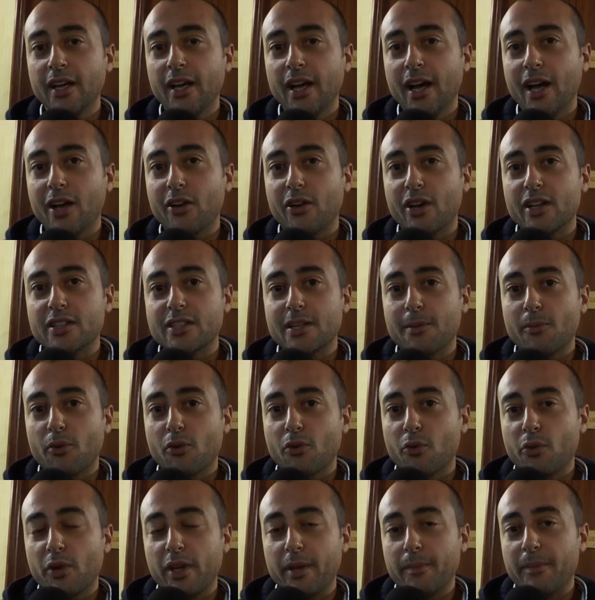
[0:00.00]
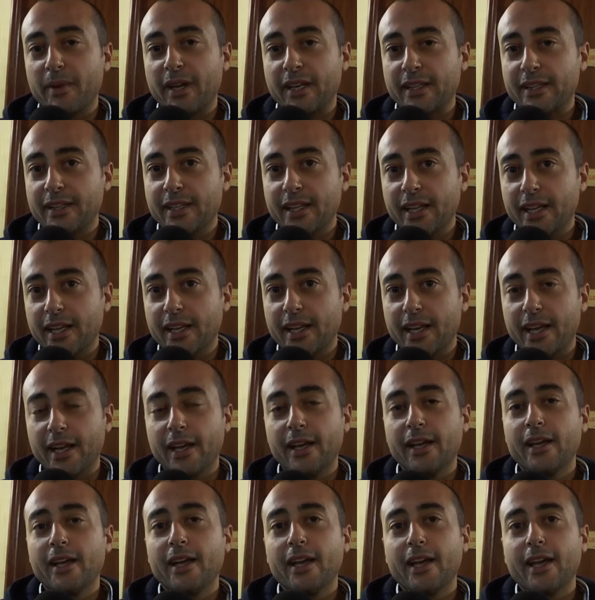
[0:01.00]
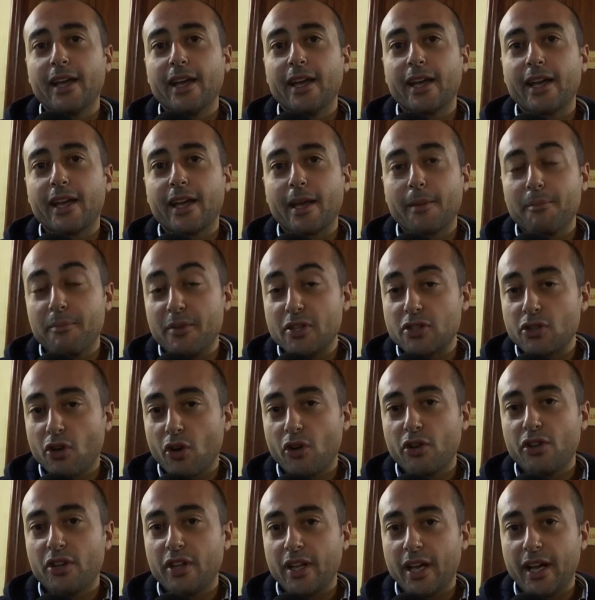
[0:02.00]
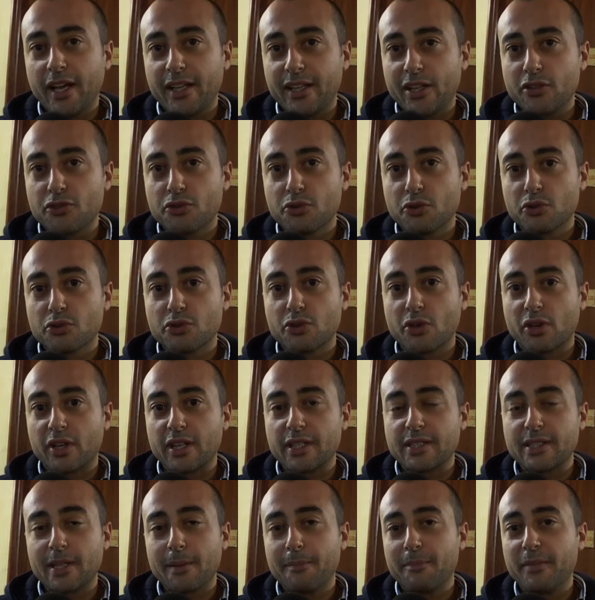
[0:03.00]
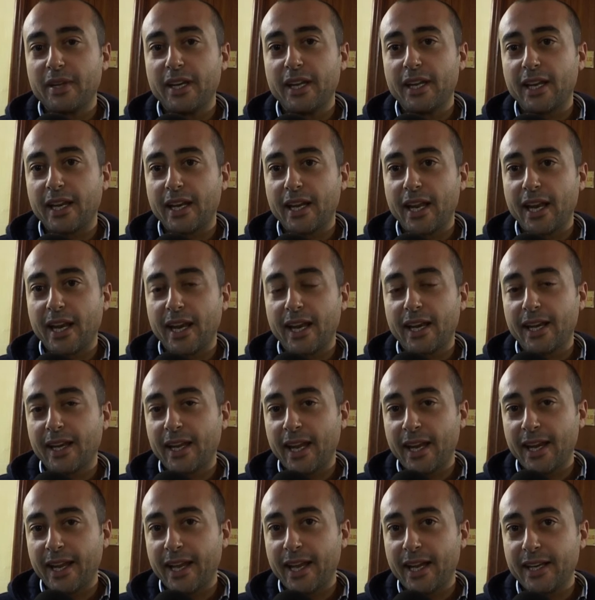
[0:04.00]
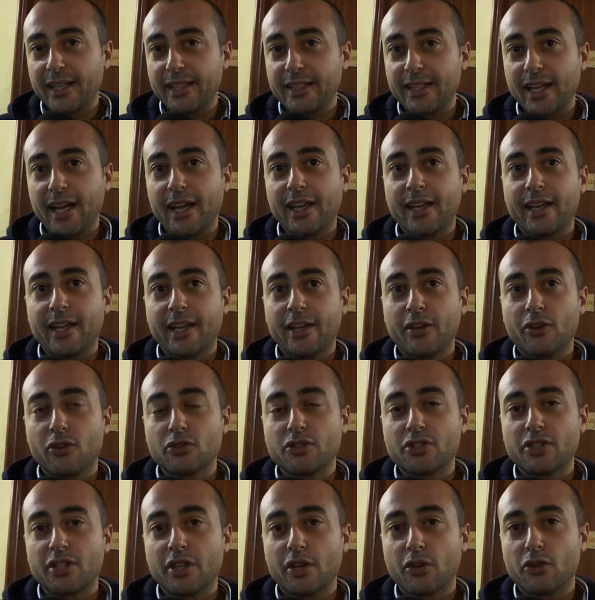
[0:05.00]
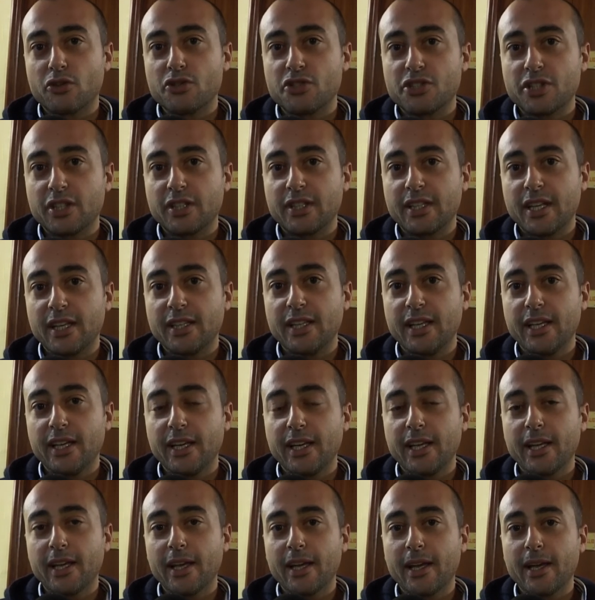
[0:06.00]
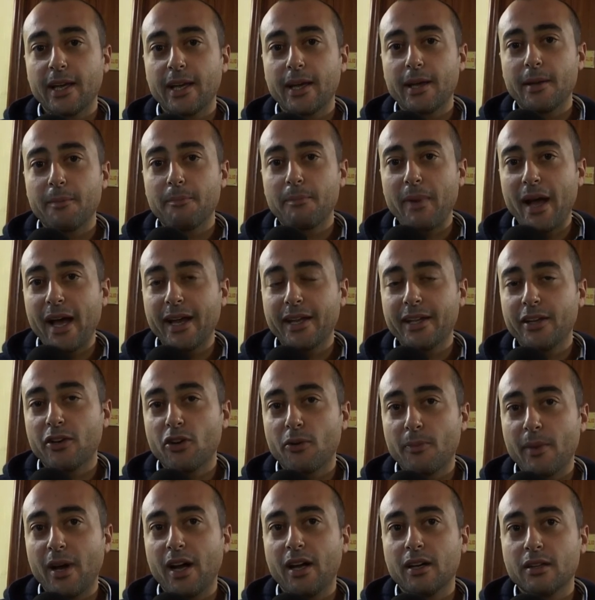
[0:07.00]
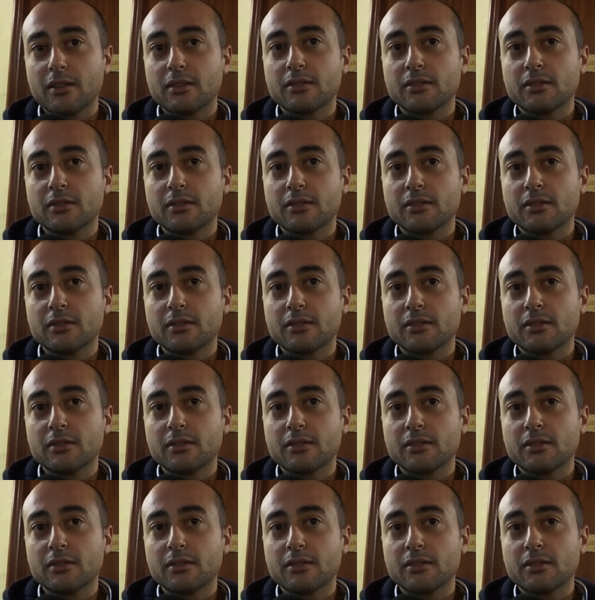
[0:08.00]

Allora siamo qui per dire eh, che bisogna ed è giusto ristabilire la, la, legalità e che i nostri concittadini eh, paghino, ma